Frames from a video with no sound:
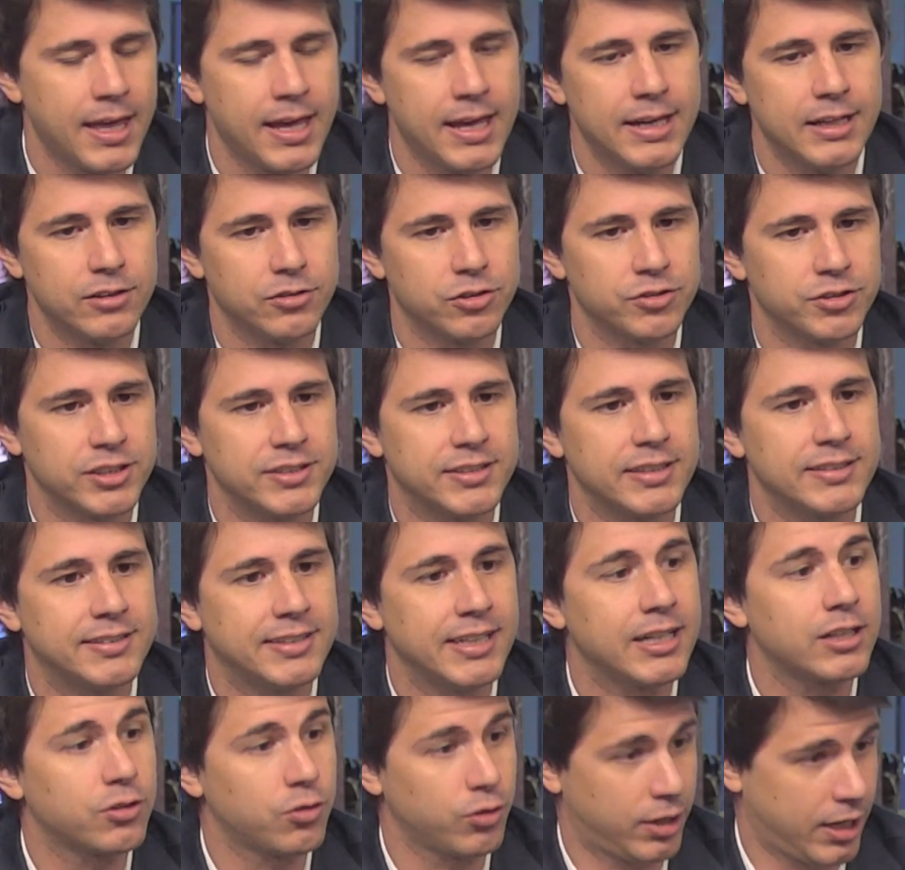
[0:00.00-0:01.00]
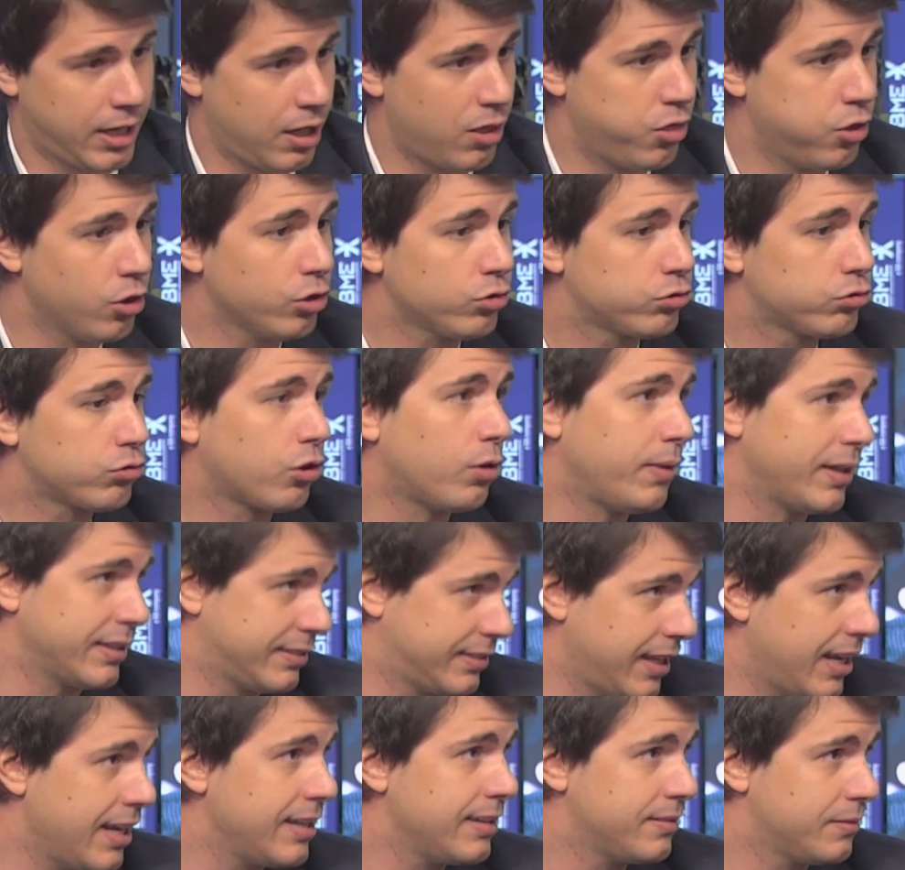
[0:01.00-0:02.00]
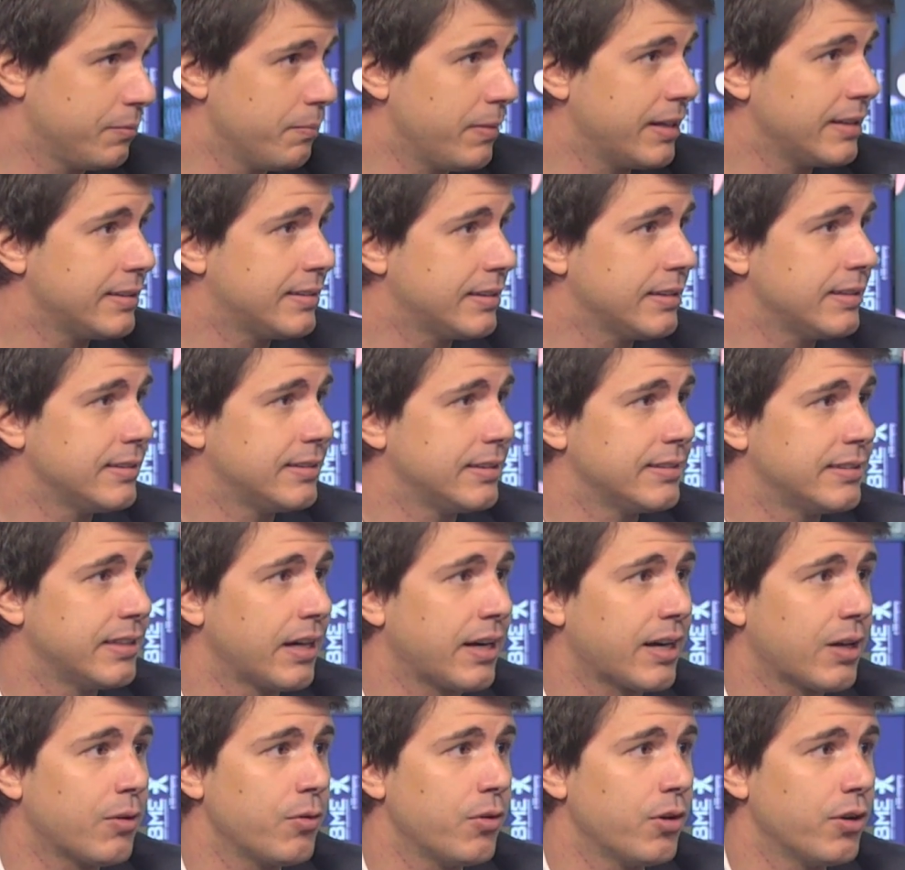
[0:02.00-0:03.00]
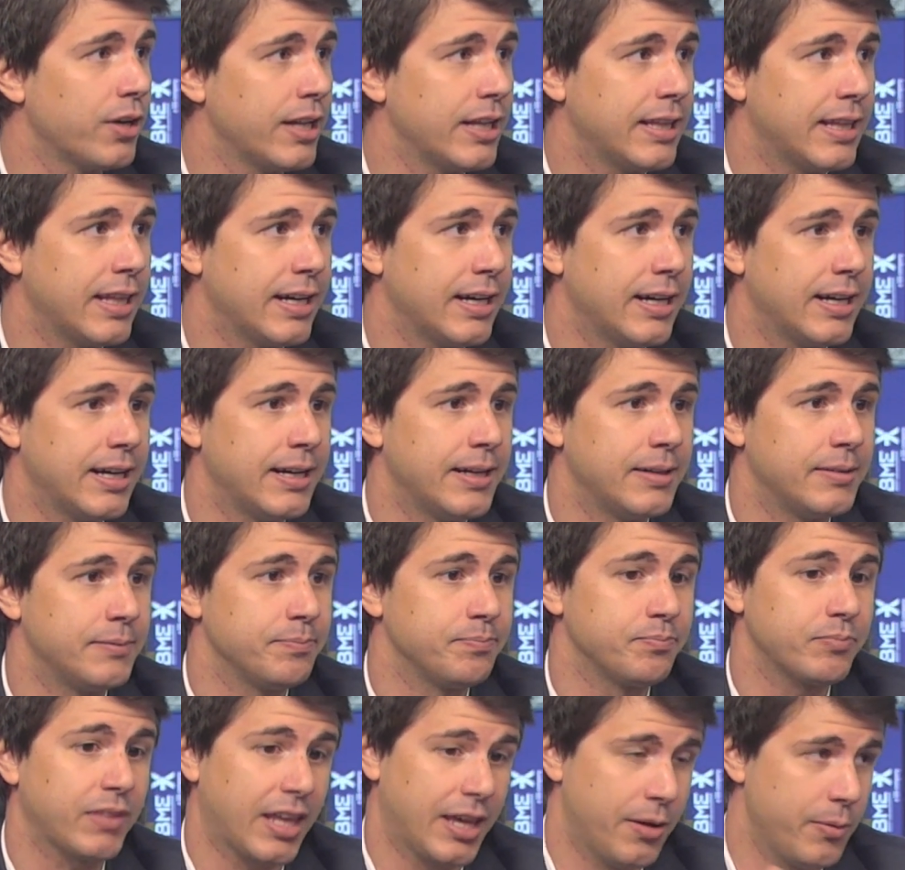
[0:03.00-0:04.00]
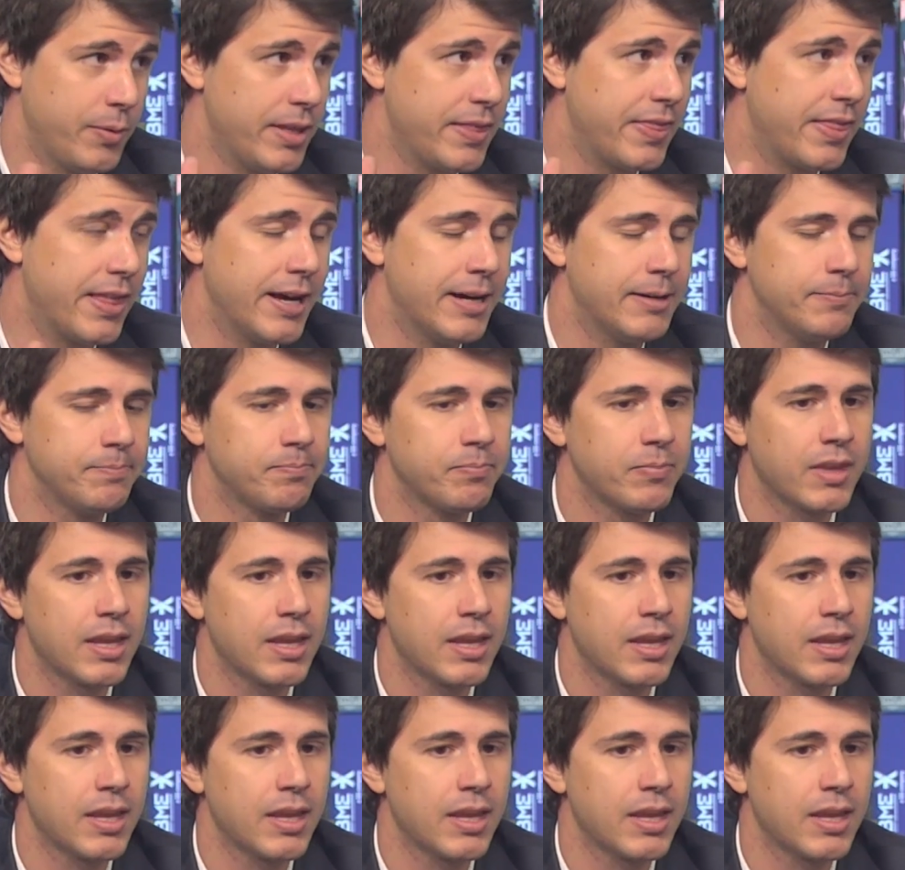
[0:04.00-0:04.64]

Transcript: Entonces es cierto que es 2,6 veces es el radio neta eh, EBITDA,